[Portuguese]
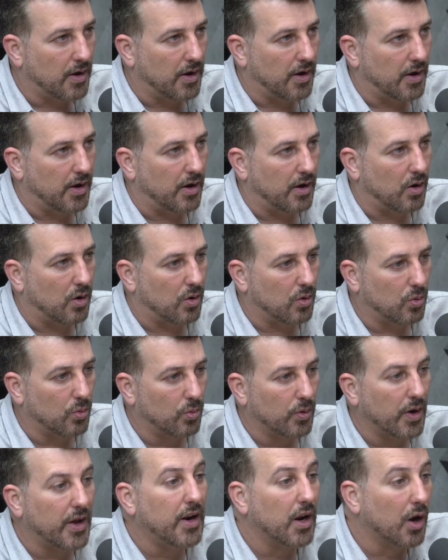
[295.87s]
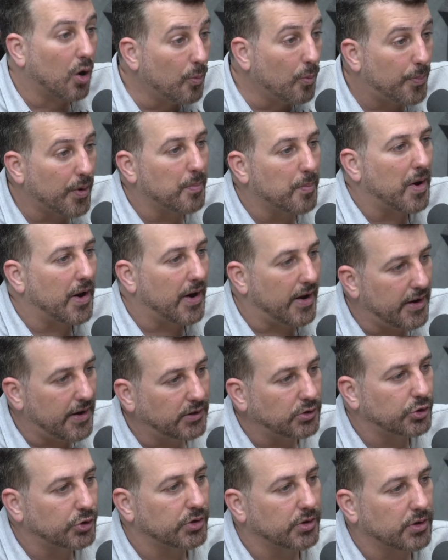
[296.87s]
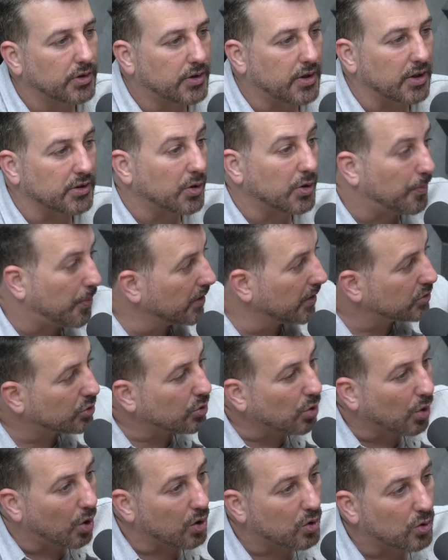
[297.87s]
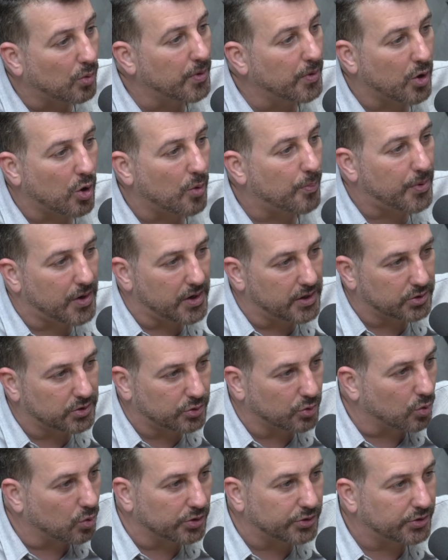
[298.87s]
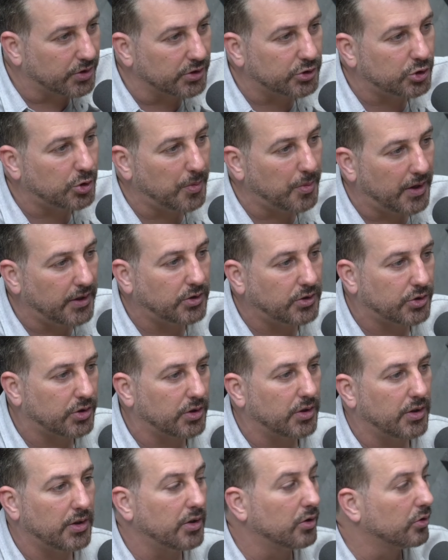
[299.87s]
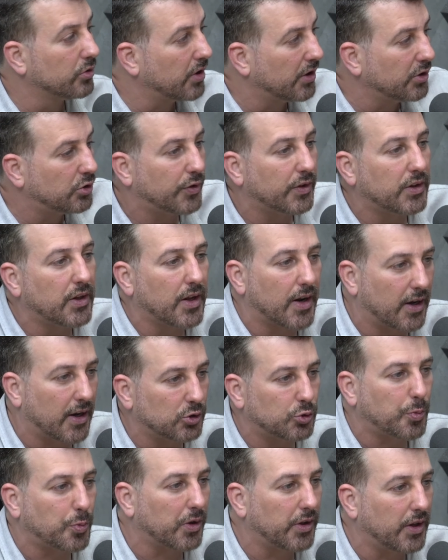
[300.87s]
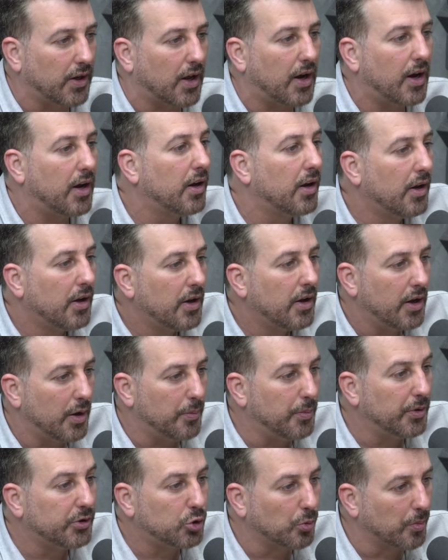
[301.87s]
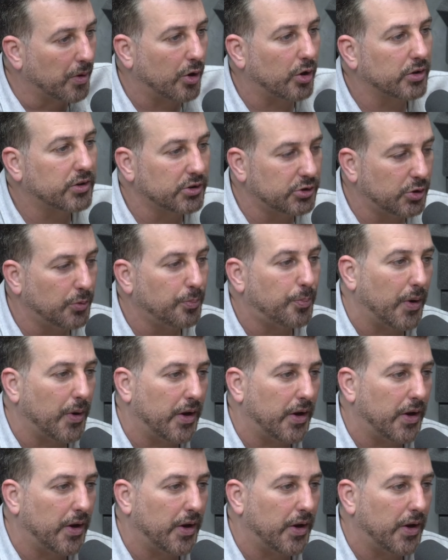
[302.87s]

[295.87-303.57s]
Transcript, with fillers: é, um leilão permanente, que as empresas colocam o menor preço constantemente e os entes federados podem lá emitir uma nota de